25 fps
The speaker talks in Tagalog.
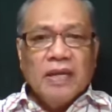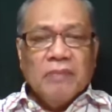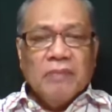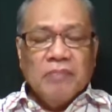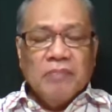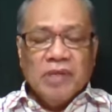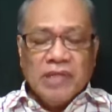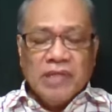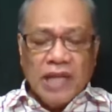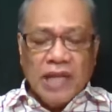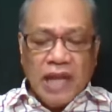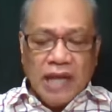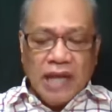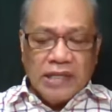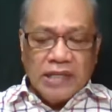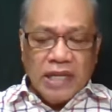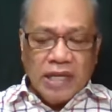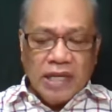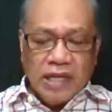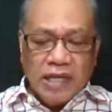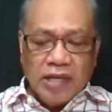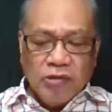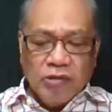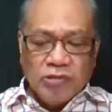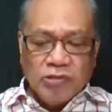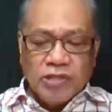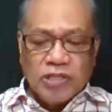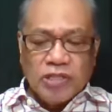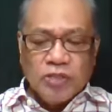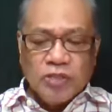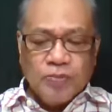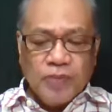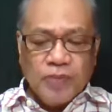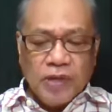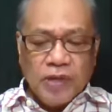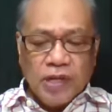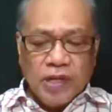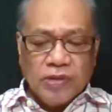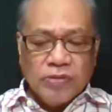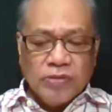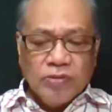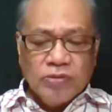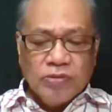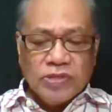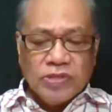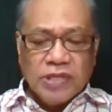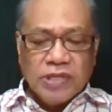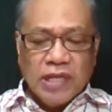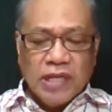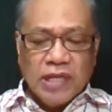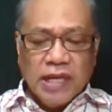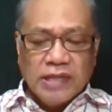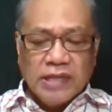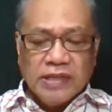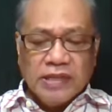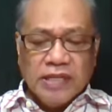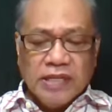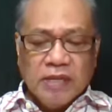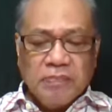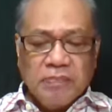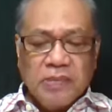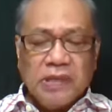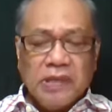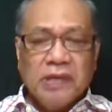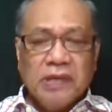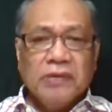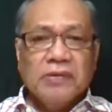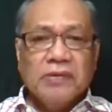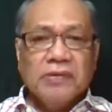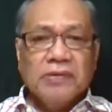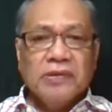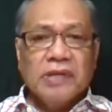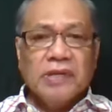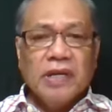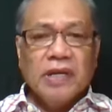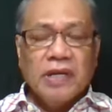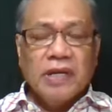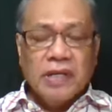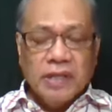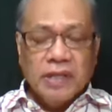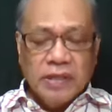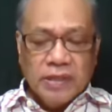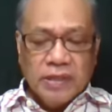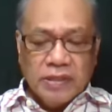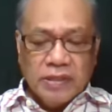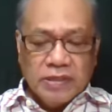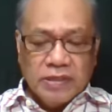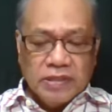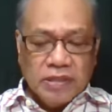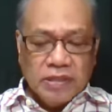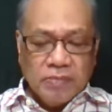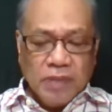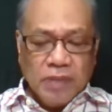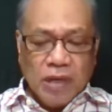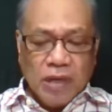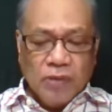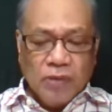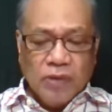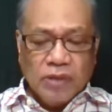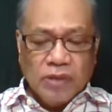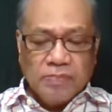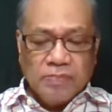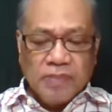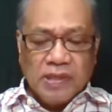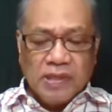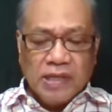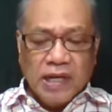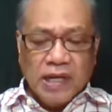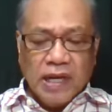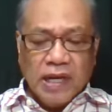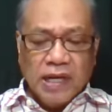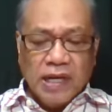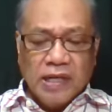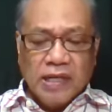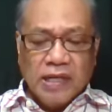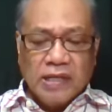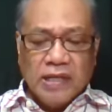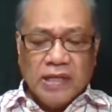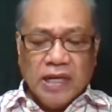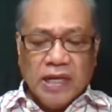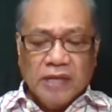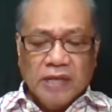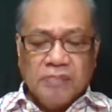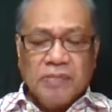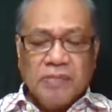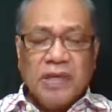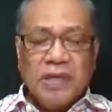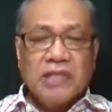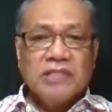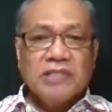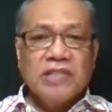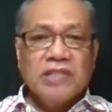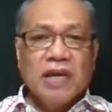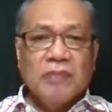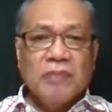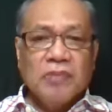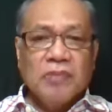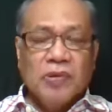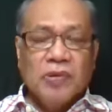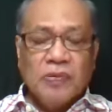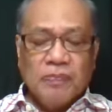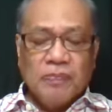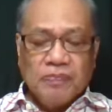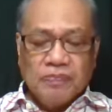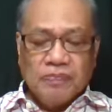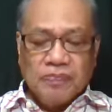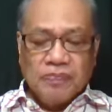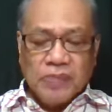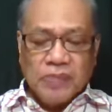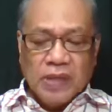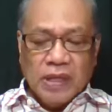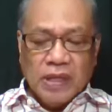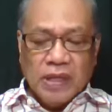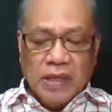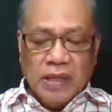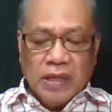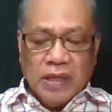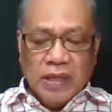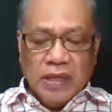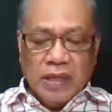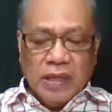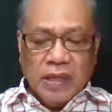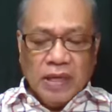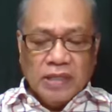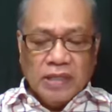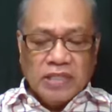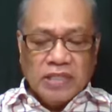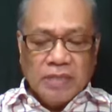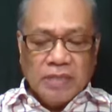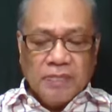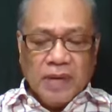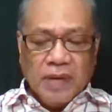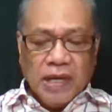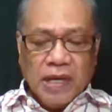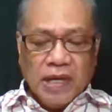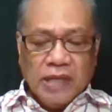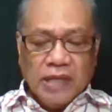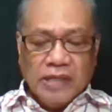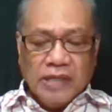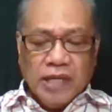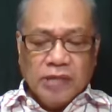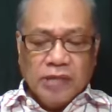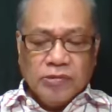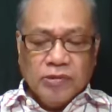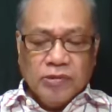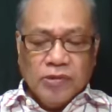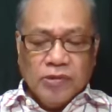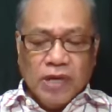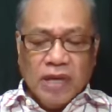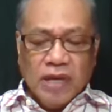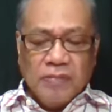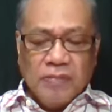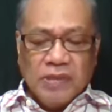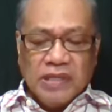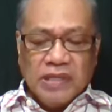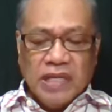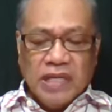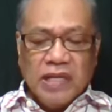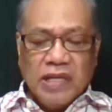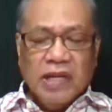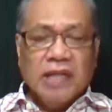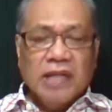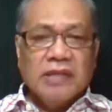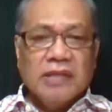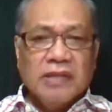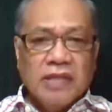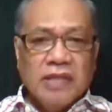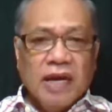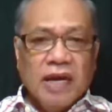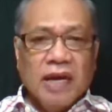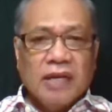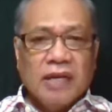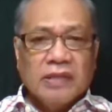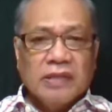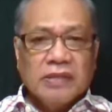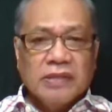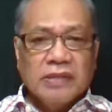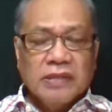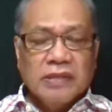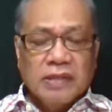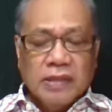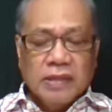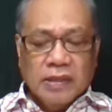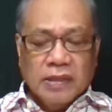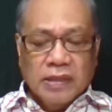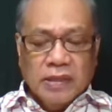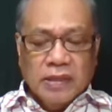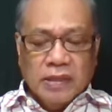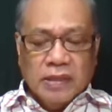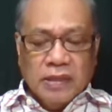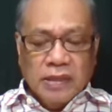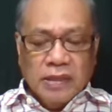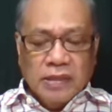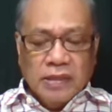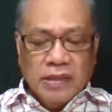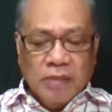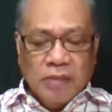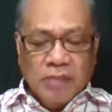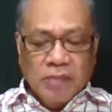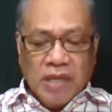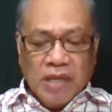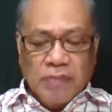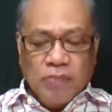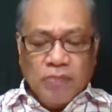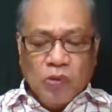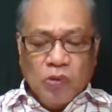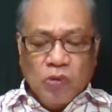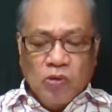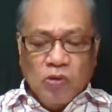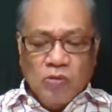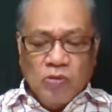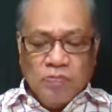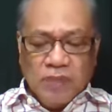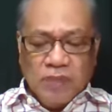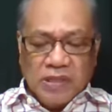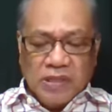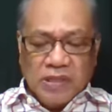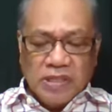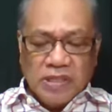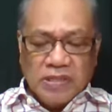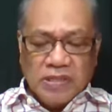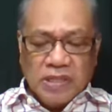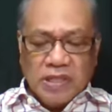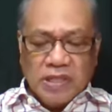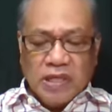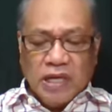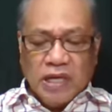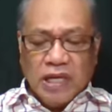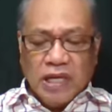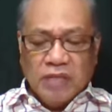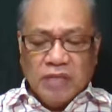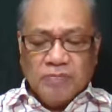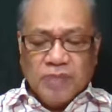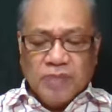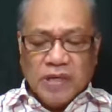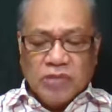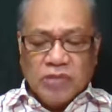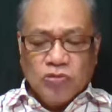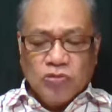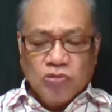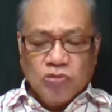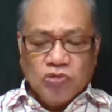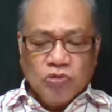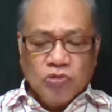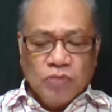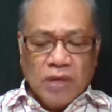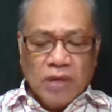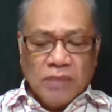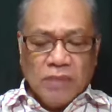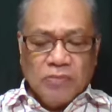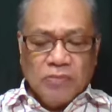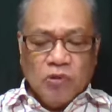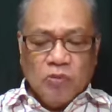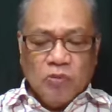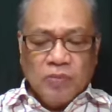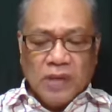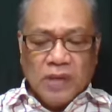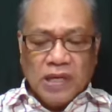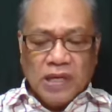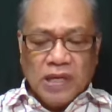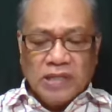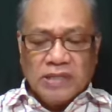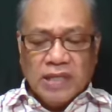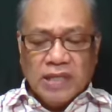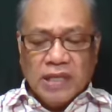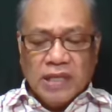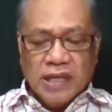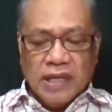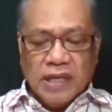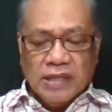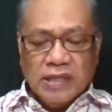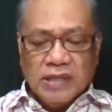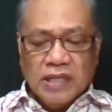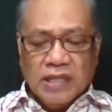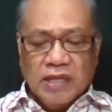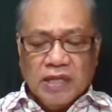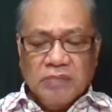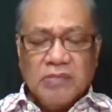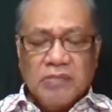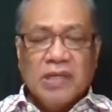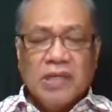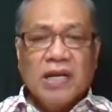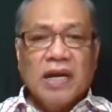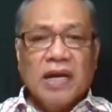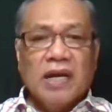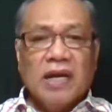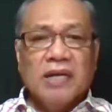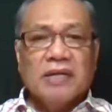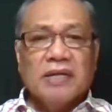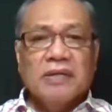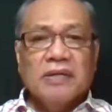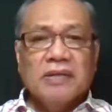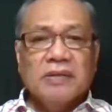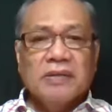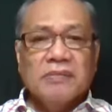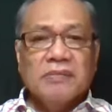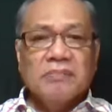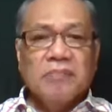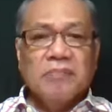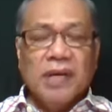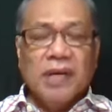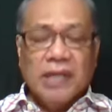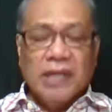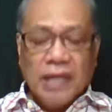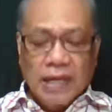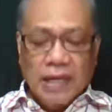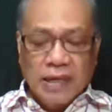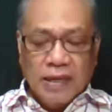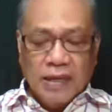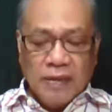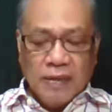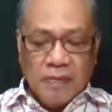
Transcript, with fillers: Manalangin kayo sa Espiritu sa lahat ng panahon, sa bawat panalangin at pagsamo. At sa bagay na ito ay maging handa na may buong pagtsatsaga at pagsusumamo para sa lahat ng mga banal.